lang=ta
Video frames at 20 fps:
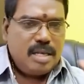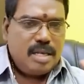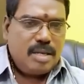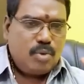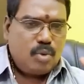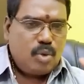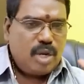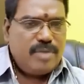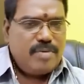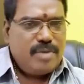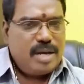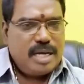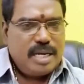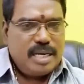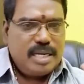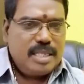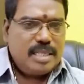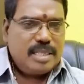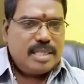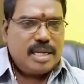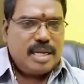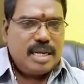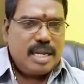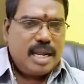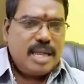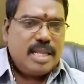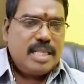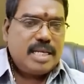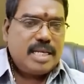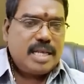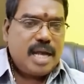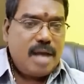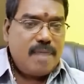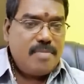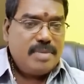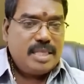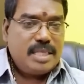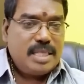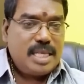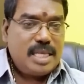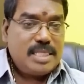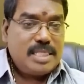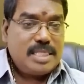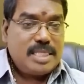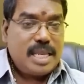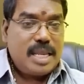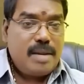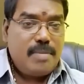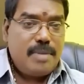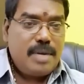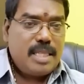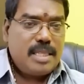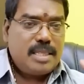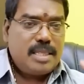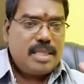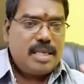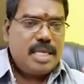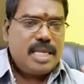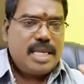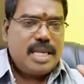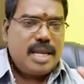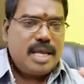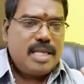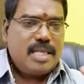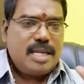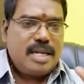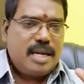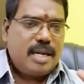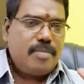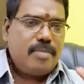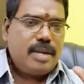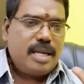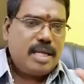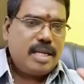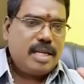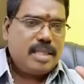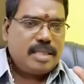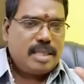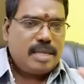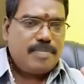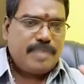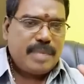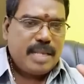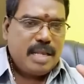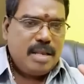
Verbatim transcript: குறைவாக இருத்தல் அல்லது காமத்தை செயல்படுத்த இயலாத நிலைமையில் இருத்தல்